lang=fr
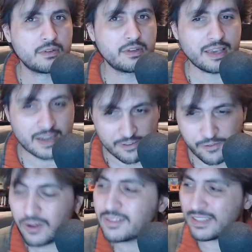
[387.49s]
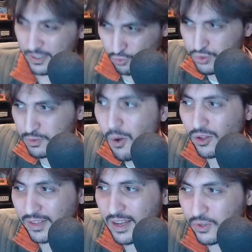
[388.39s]
et que la France, elle est doucement
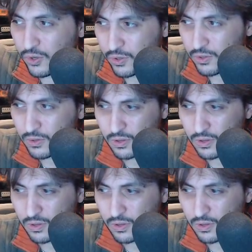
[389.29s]
en train de...